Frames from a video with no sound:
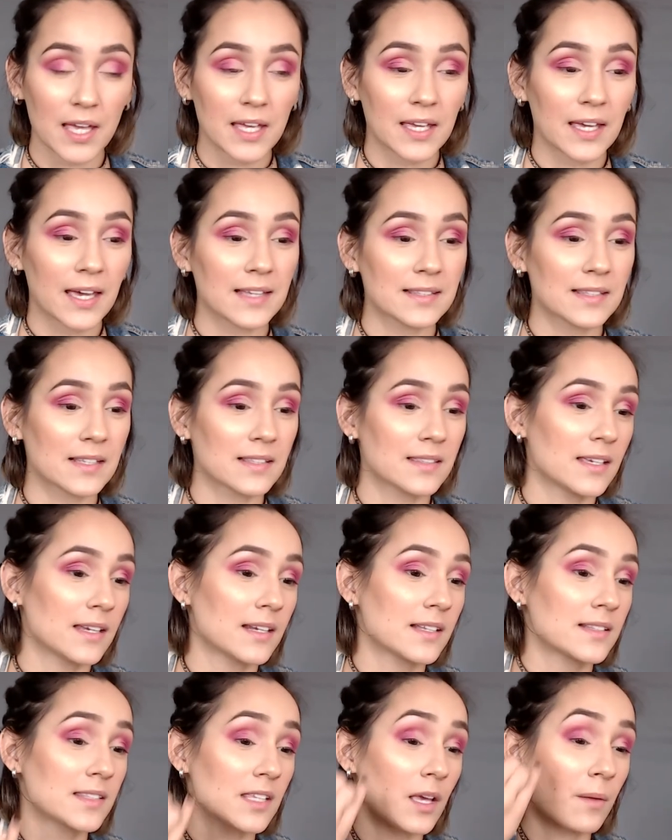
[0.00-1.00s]
Es decir,
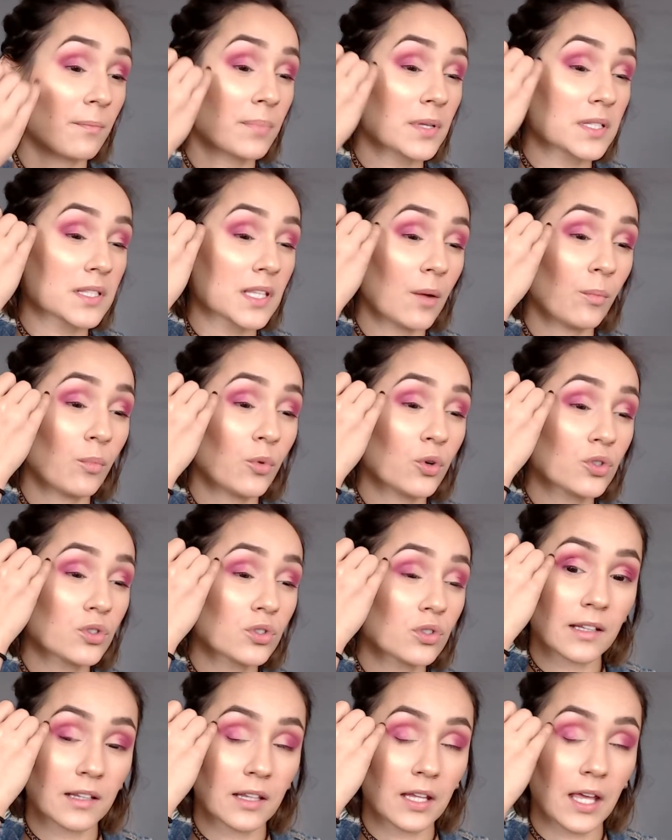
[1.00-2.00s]
si empezamos
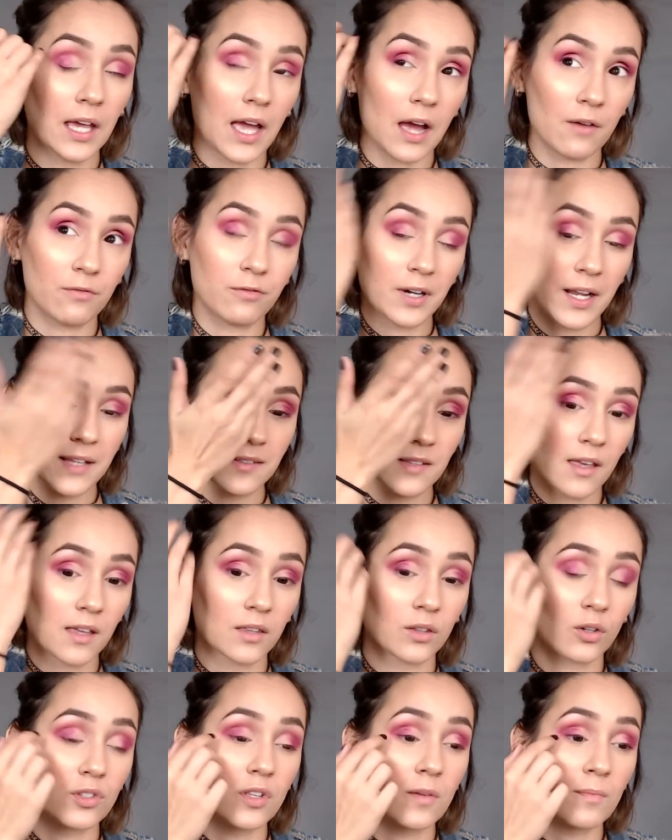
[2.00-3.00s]
de afuera hacia
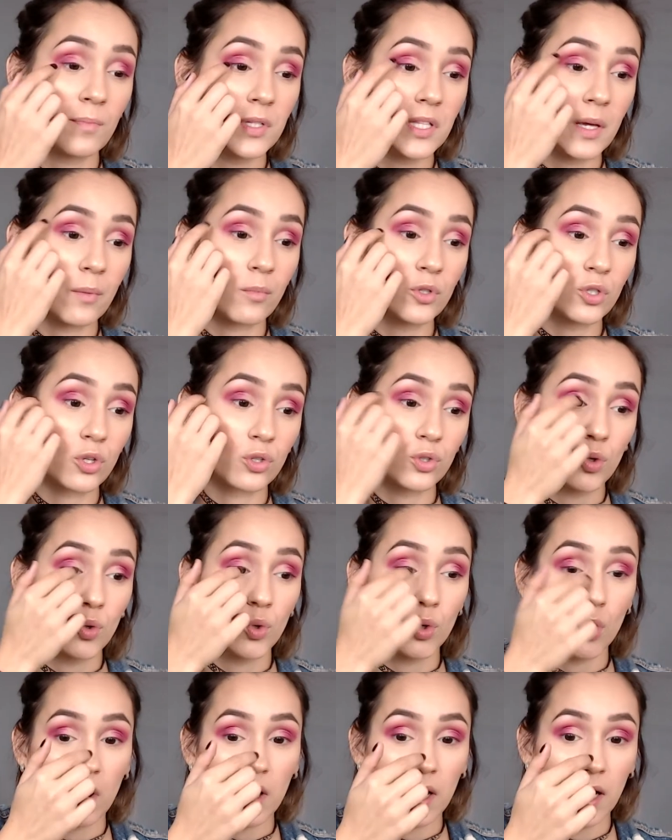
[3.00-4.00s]
adentro, si empezamos de oscuro
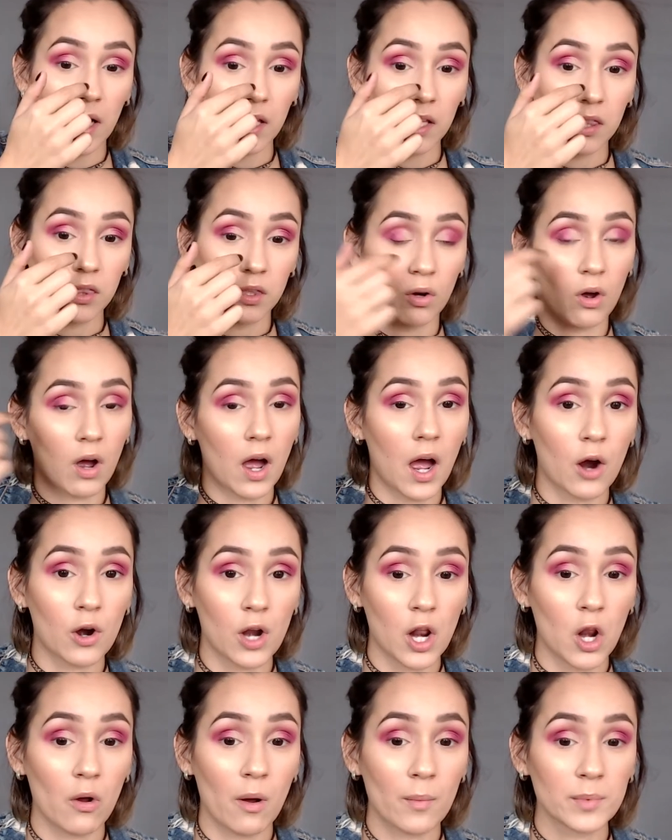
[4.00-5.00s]
a clarito, ahora lo
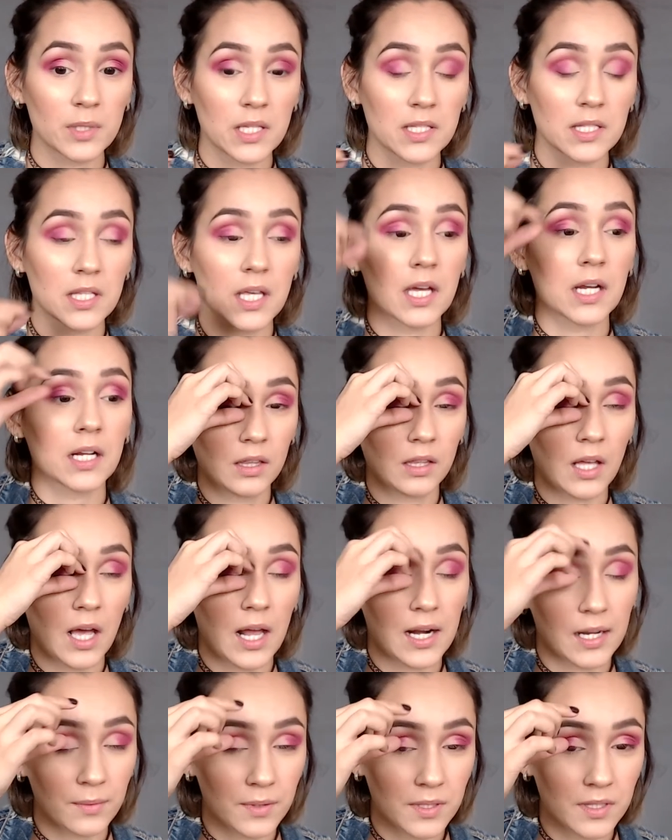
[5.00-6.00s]
vamos a hacer al
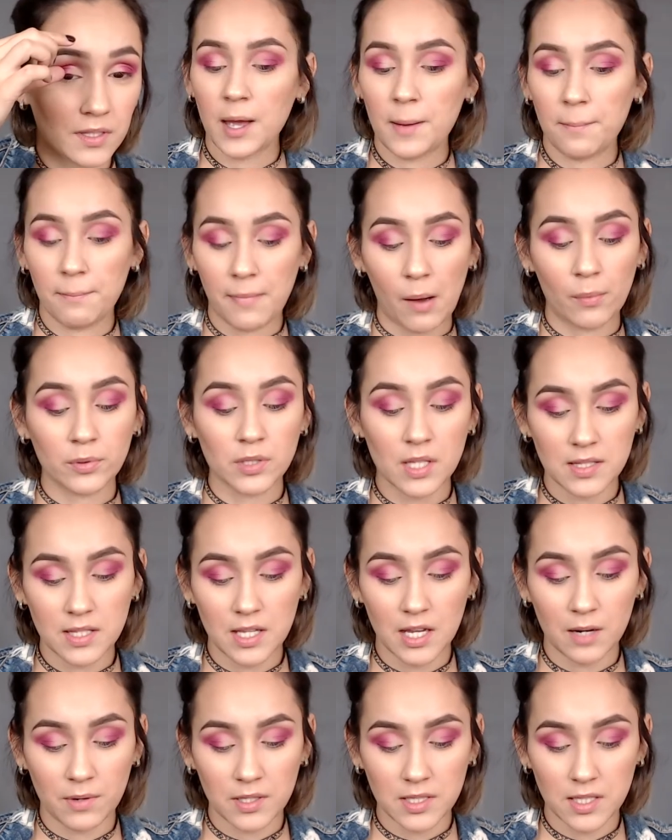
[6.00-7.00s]
revés. Vamos a hacer
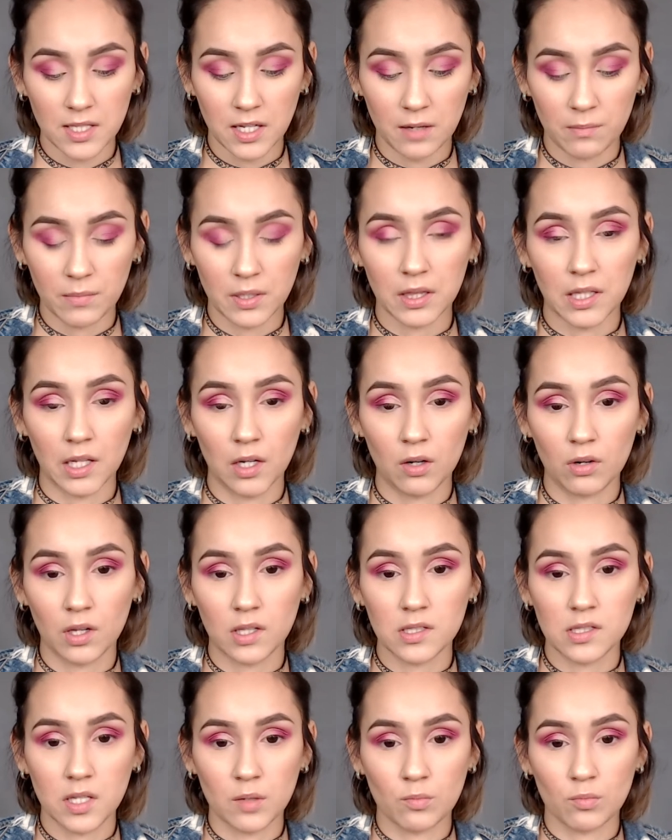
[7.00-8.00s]
básicamente lo que
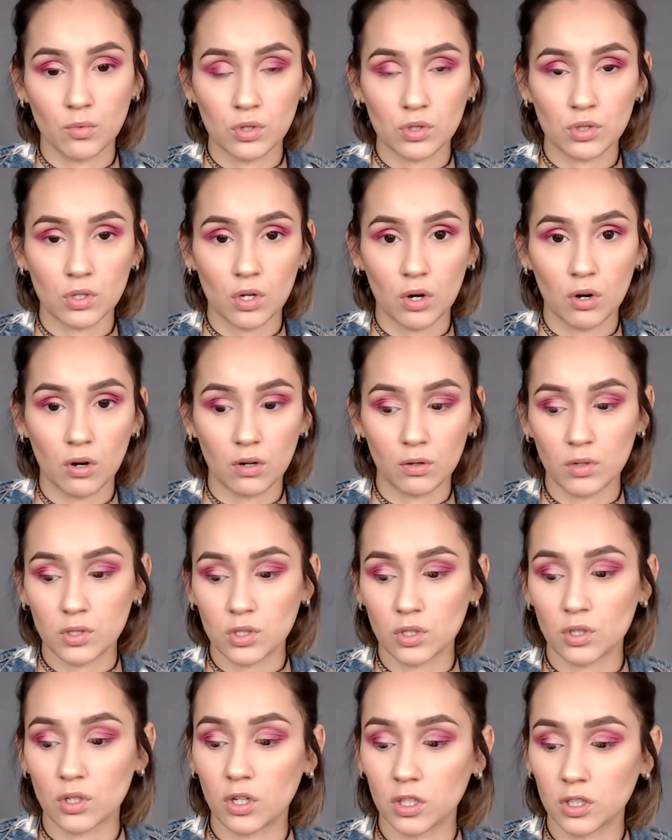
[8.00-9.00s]
hicimos con nuestro
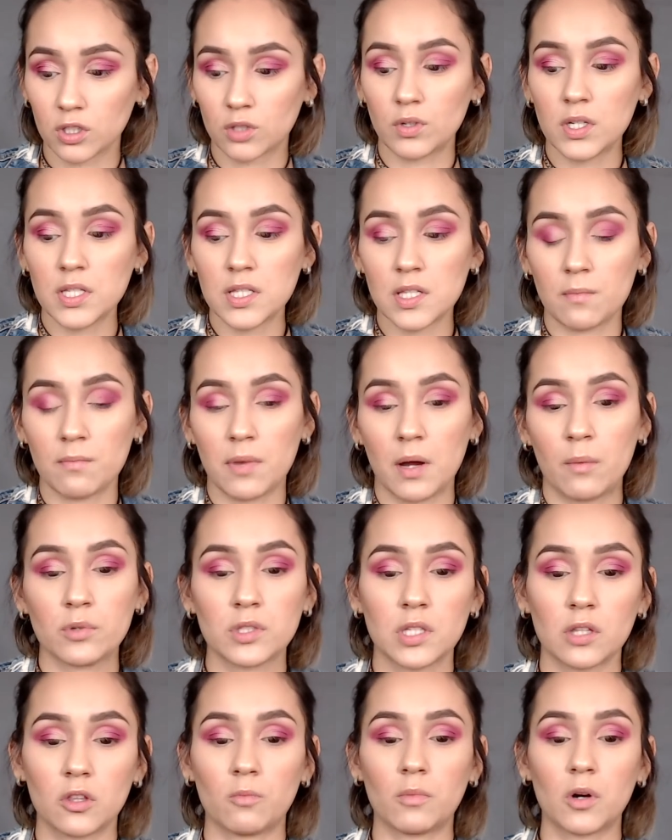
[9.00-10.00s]
cut crease. Vamos a
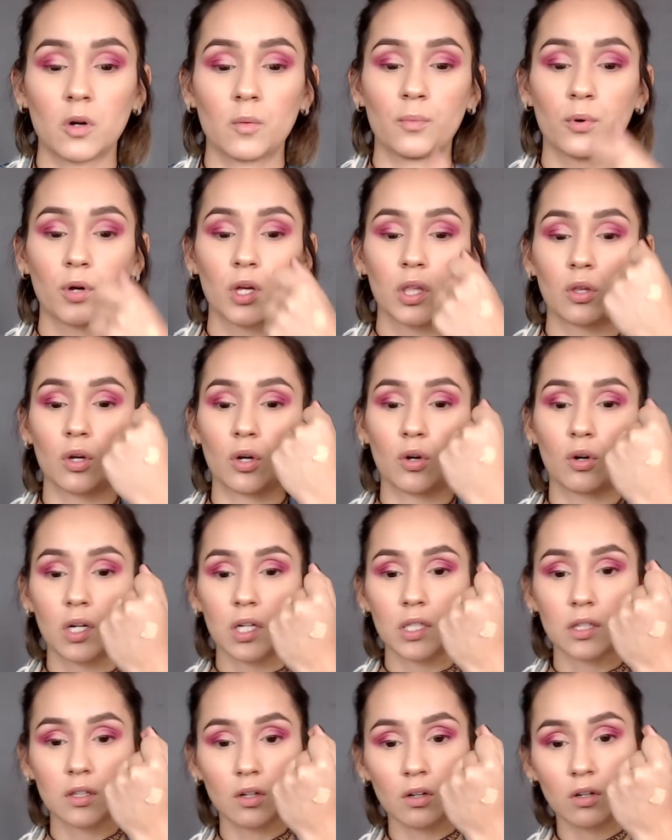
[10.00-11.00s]
tomar un poquito de
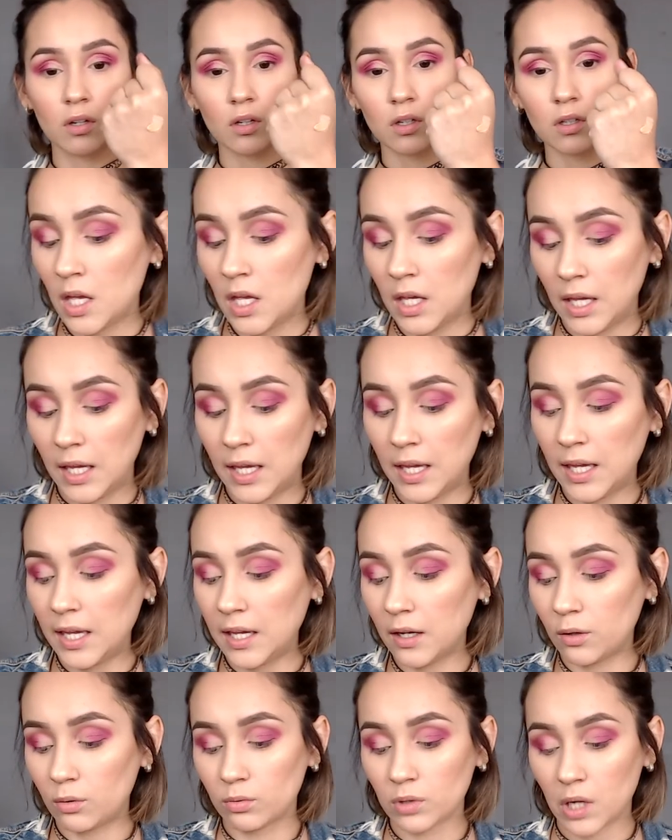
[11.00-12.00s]
corrector y
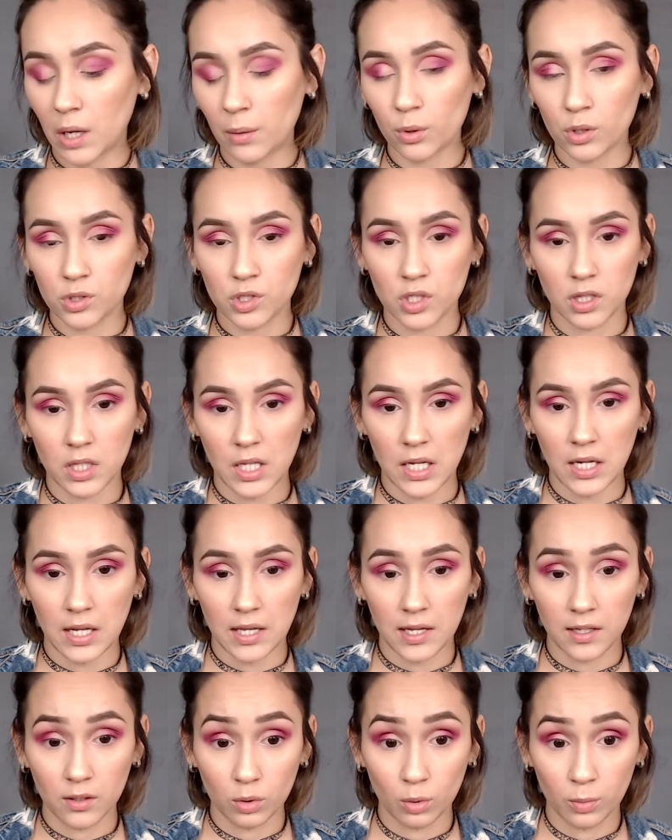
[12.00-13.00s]
una brochita, la de
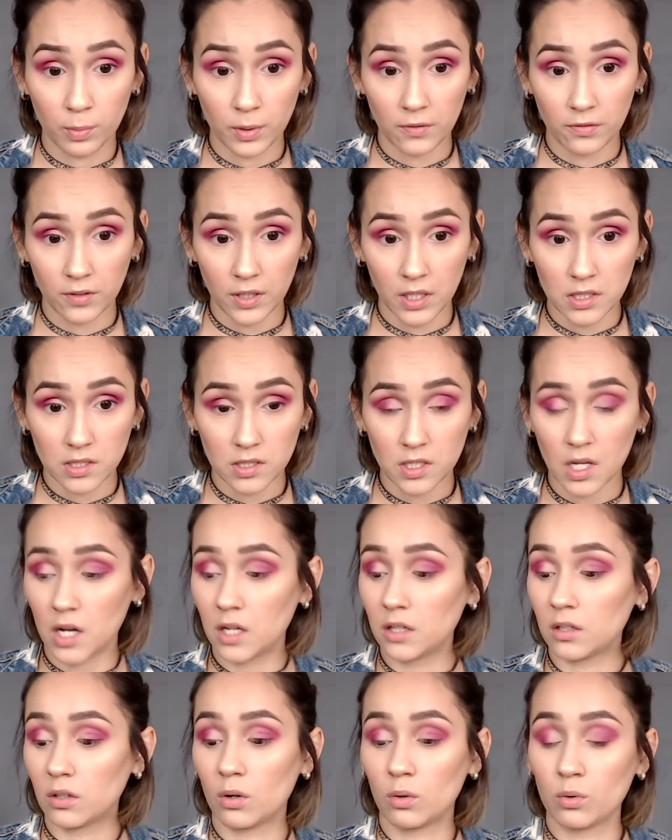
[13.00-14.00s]
tu preferencia.
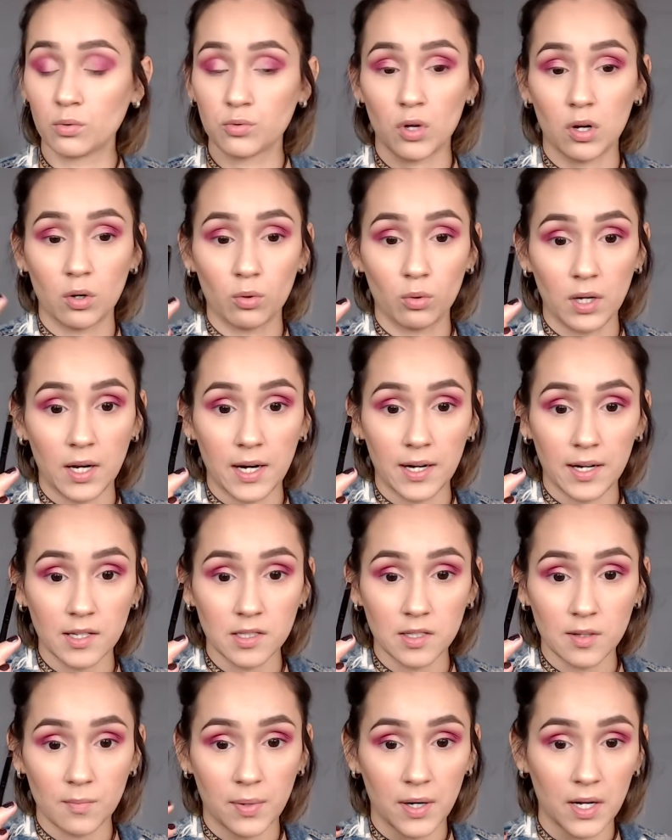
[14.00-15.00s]
Yo uso angulares
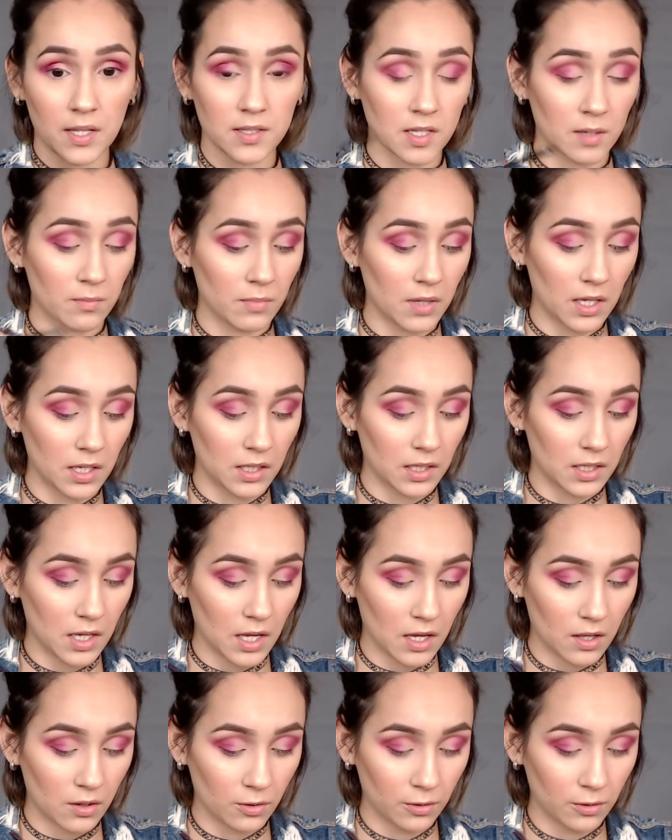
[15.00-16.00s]
para hacer mi delineado.